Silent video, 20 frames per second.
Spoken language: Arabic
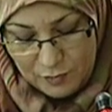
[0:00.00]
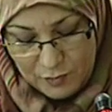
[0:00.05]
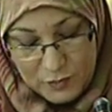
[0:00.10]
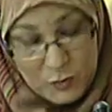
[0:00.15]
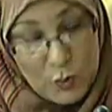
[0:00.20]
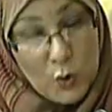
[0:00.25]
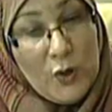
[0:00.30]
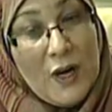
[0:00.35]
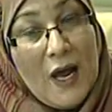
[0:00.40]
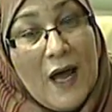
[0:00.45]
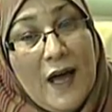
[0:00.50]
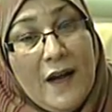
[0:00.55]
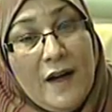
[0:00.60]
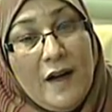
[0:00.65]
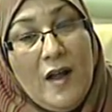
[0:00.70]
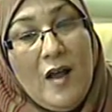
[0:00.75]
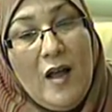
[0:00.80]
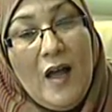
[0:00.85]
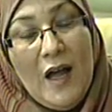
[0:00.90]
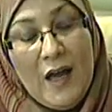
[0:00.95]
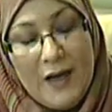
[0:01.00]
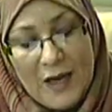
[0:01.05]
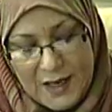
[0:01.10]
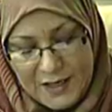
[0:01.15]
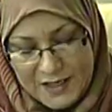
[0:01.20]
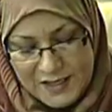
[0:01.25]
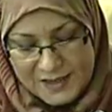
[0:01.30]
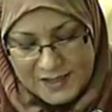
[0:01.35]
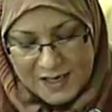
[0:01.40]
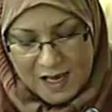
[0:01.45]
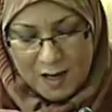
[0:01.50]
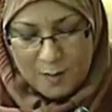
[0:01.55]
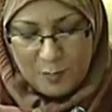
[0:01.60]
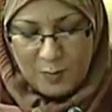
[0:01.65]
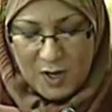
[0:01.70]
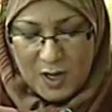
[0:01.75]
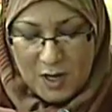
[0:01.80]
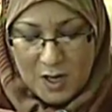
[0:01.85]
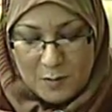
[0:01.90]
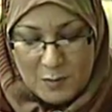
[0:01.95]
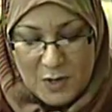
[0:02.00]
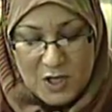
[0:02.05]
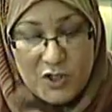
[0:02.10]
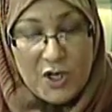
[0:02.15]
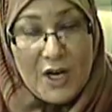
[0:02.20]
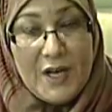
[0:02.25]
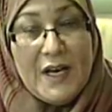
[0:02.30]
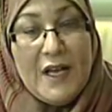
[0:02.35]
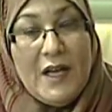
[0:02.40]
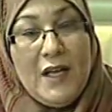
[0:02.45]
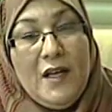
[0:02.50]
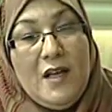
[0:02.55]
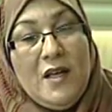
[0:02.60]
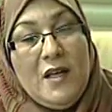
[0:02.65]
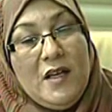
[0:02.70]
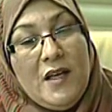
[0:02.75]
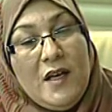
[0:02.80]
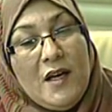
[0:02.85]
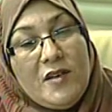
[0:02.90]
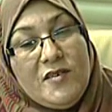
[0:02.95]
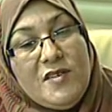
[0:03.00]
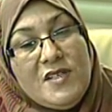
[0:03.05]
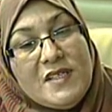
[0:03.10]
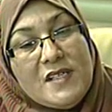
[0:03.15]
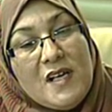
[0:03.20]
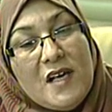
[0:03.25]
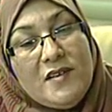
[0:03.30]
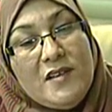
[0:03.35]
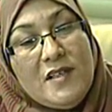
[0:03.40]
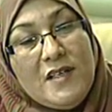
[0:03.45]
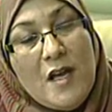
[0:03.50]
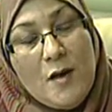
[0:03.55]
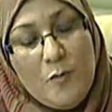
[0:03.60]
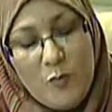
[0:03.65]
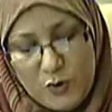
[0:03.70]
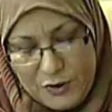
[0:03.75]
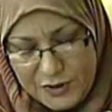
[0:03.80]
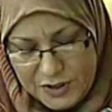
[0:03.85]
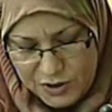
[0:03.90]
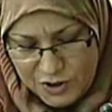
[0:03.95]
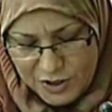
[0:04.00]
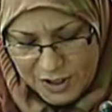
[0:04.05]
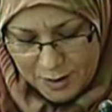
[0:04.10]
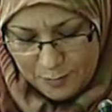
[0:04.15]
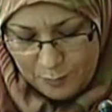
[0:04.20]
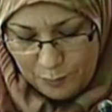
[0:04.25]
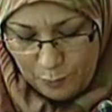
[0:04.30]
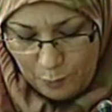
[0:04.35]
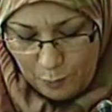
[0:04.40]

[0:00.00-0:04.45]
دولار على حساب مشاريع اقتصادية منتجة